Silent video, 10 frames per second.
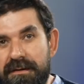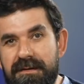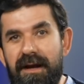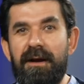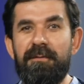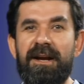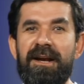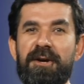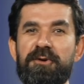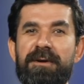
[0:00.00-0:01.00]
Selamun
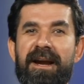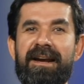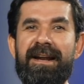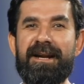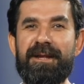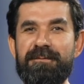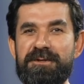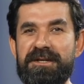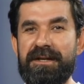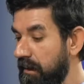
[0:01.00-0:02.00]
aleyküm erenler demiş.